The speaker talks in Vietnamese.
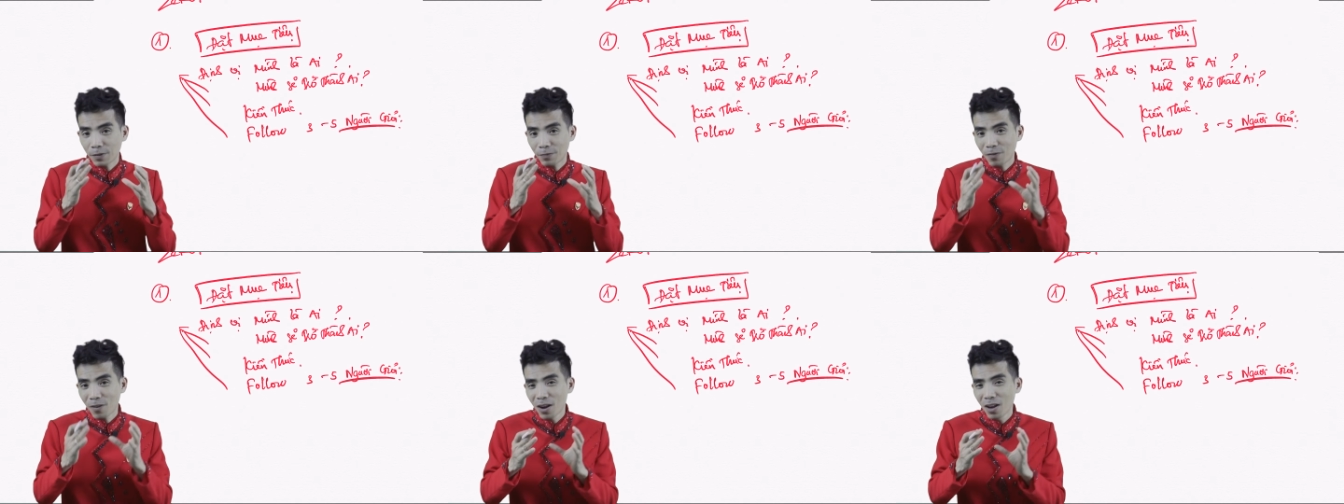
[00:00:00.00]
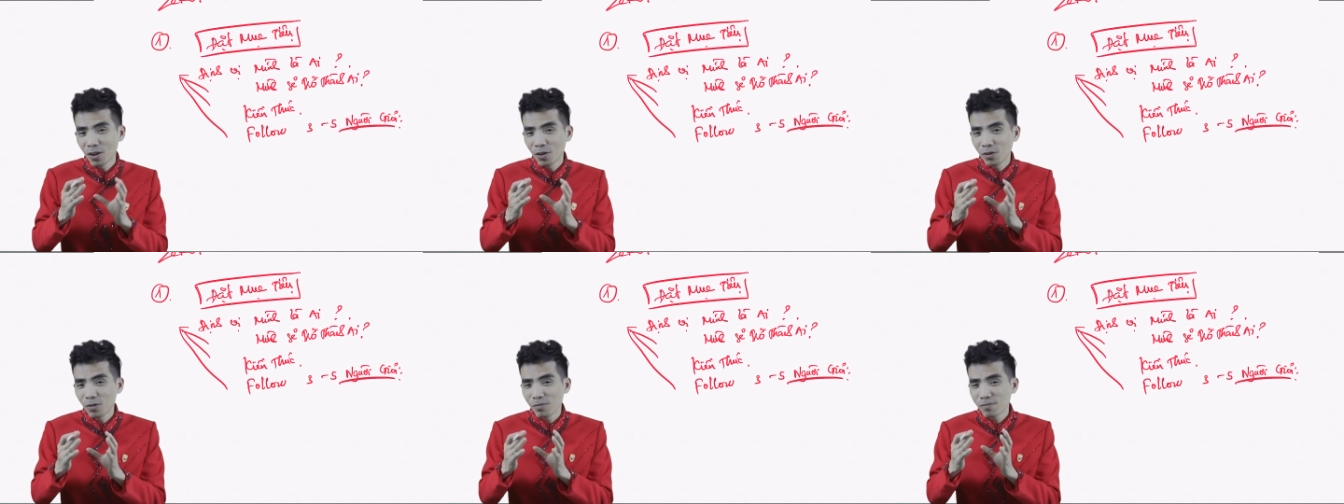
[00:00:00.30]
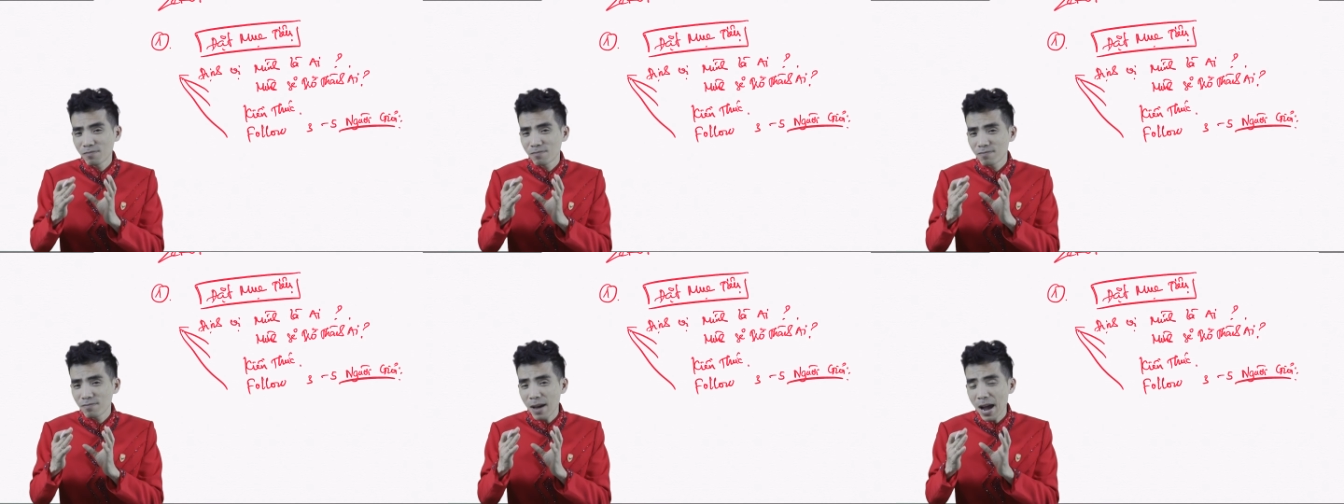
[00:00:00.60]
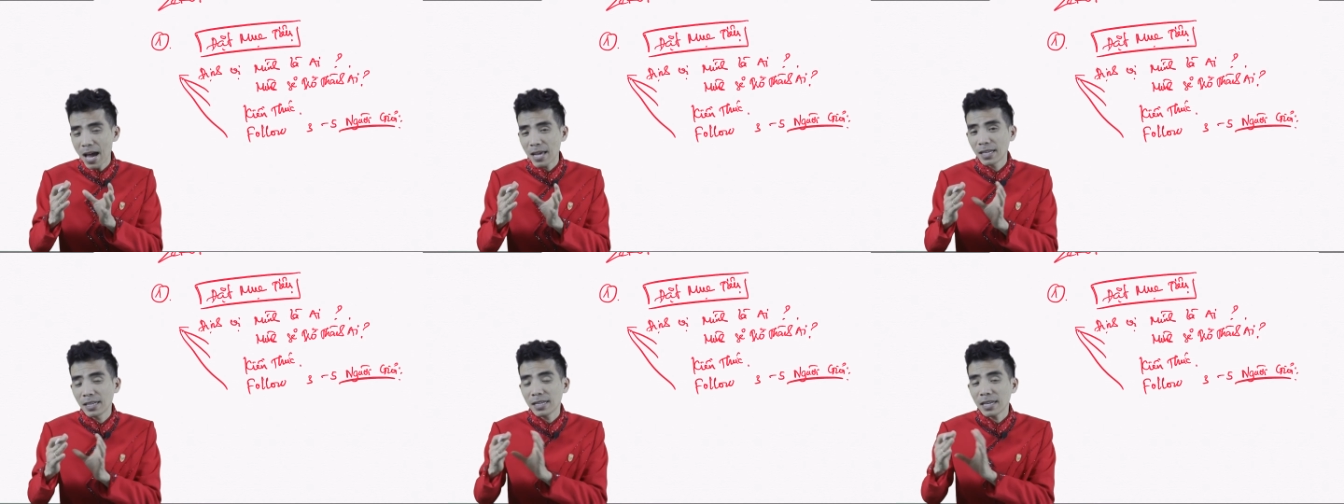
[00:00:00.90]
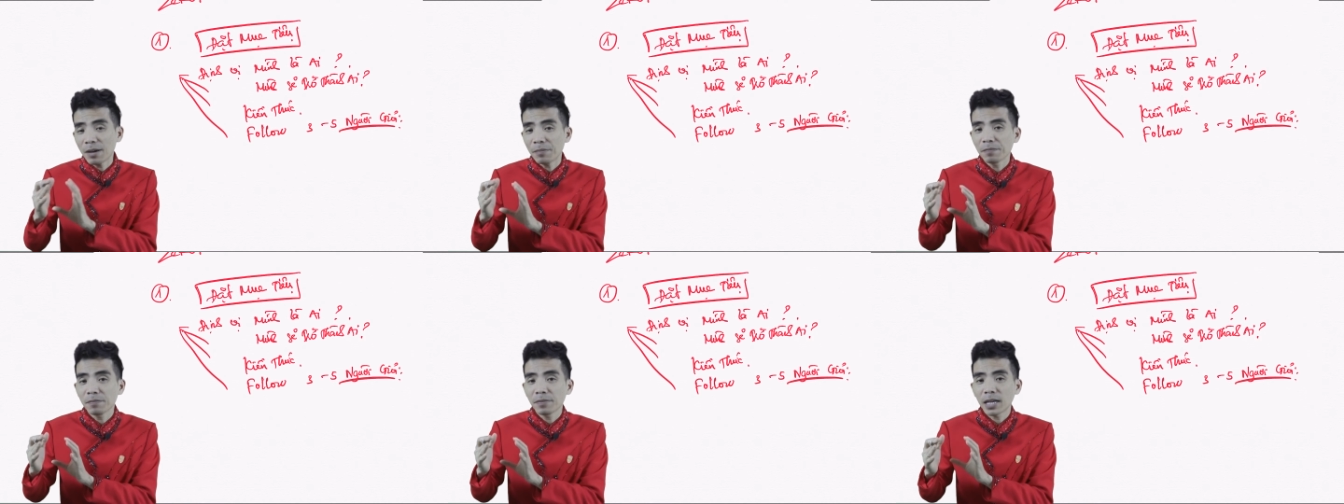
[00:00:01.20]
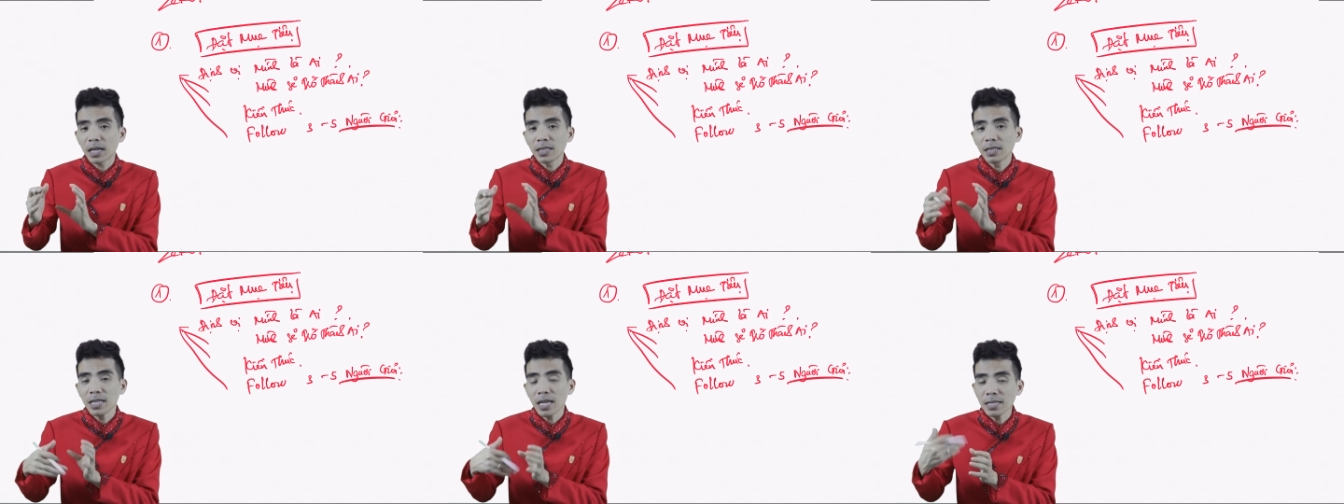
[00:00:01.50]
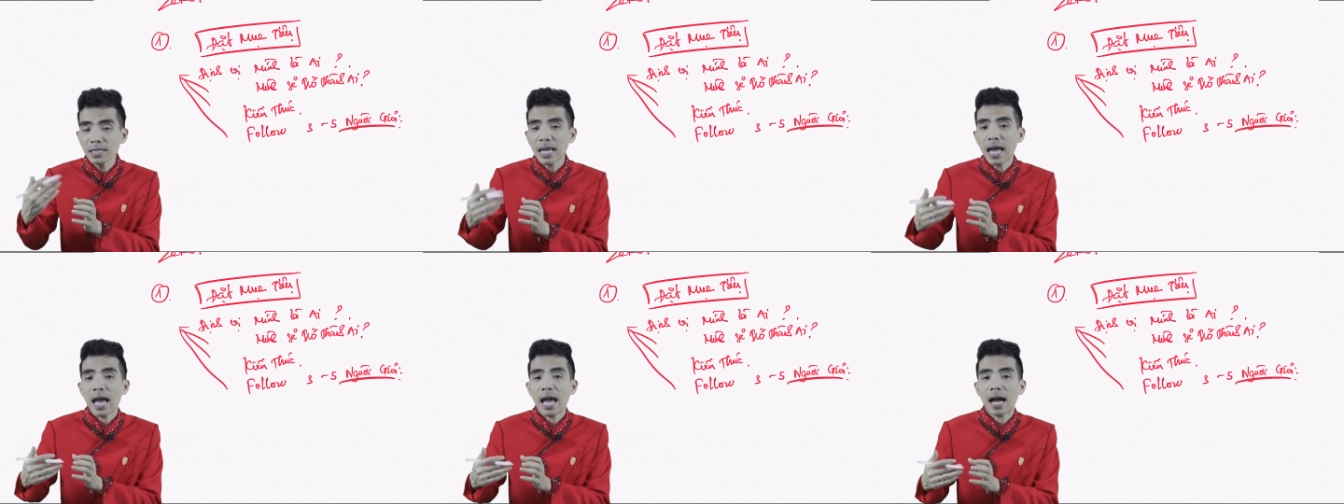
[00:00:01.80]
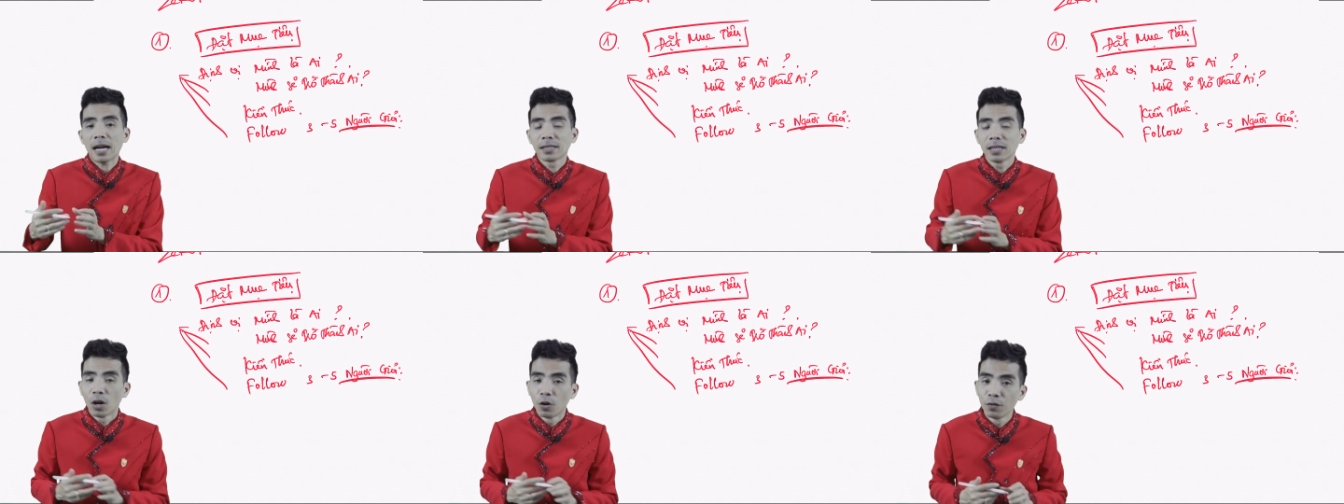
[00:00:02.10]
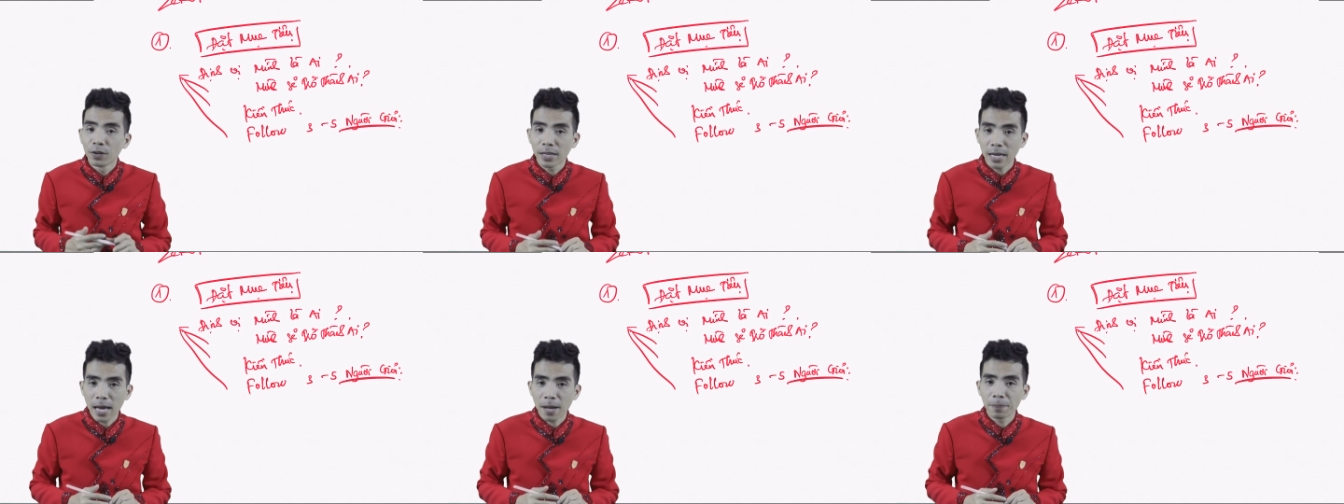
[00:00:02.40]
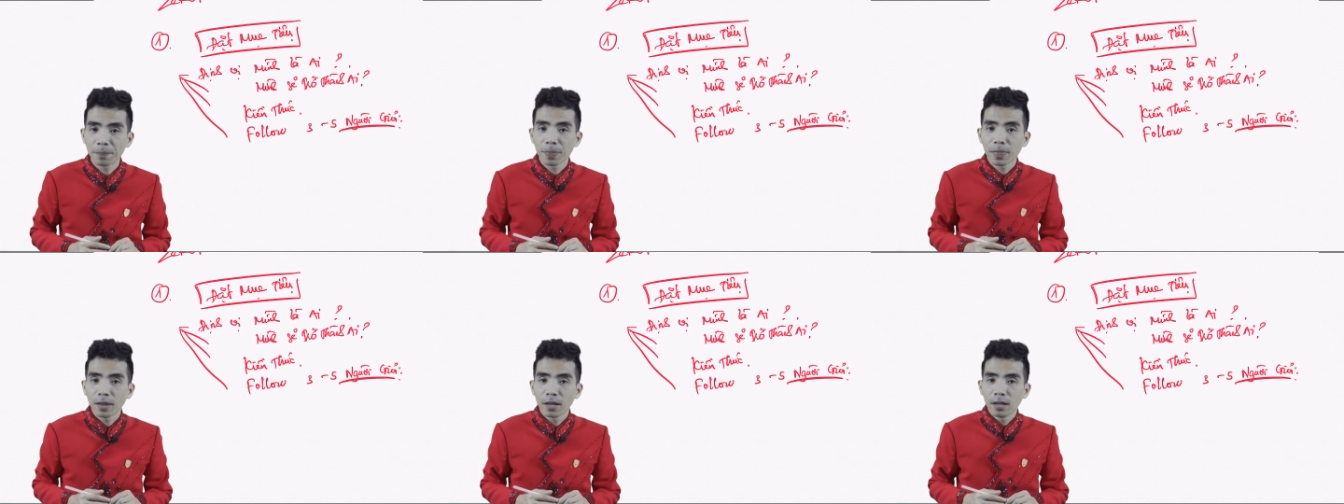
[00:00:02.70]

Phải follow 3 đến 5 cái diễn giả hàng đầu Việt Nam.